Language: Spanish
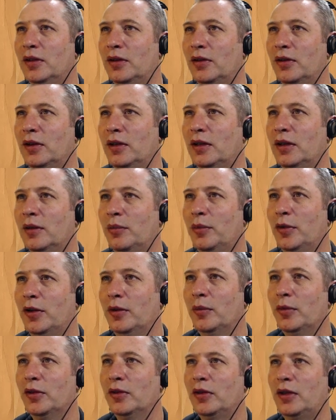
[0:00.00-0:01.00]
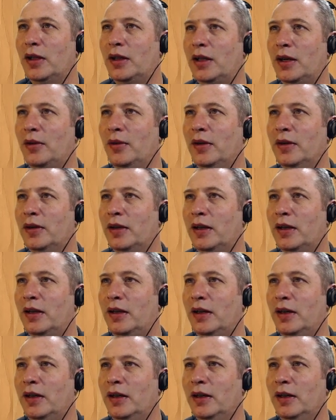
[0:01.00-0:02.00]
con el que podemos
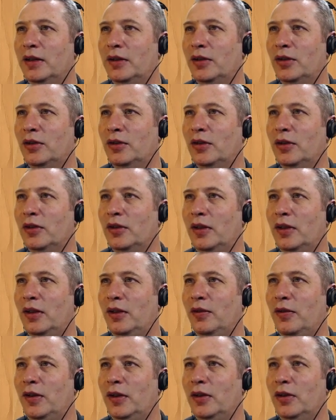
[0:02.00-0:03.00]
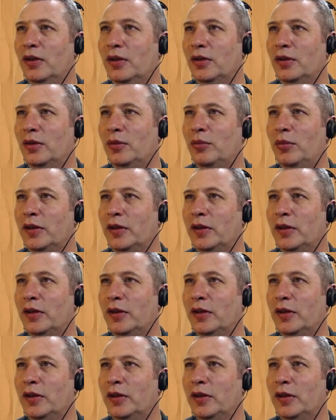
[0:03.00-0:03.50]
atravesar estos dos edificios,